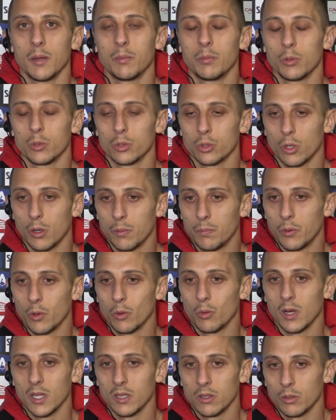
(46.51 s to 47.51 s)
purtroppo
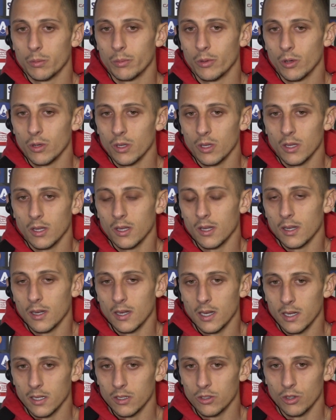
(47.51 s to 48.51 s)
quando poi
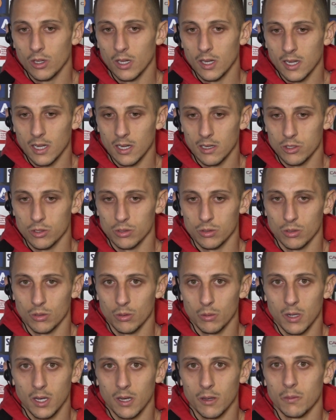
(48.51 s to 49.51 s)
le leggi del calcio sono
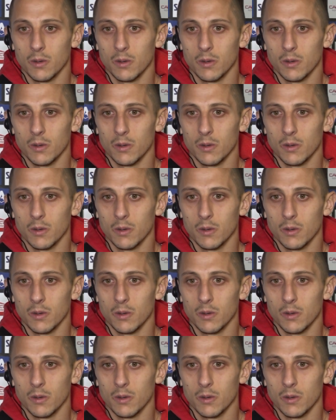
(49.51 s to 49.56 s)
quelle,